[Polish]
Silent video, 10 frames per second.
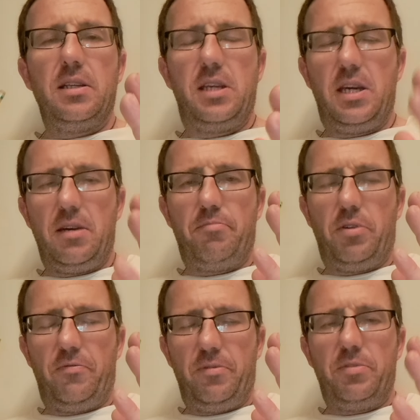Nie,
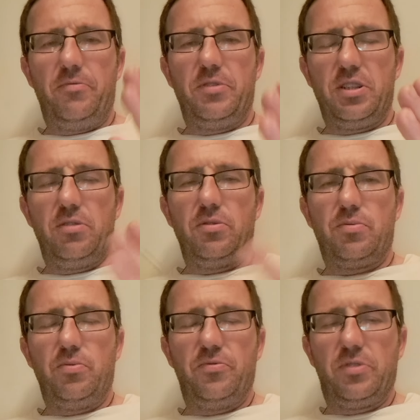po wypowiedzeniu
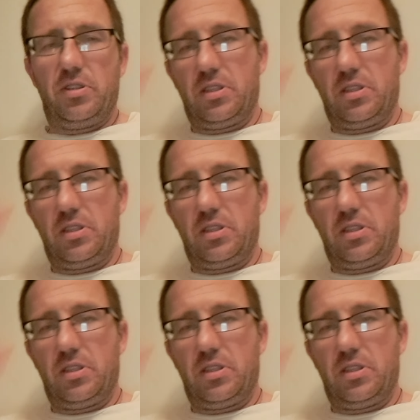słów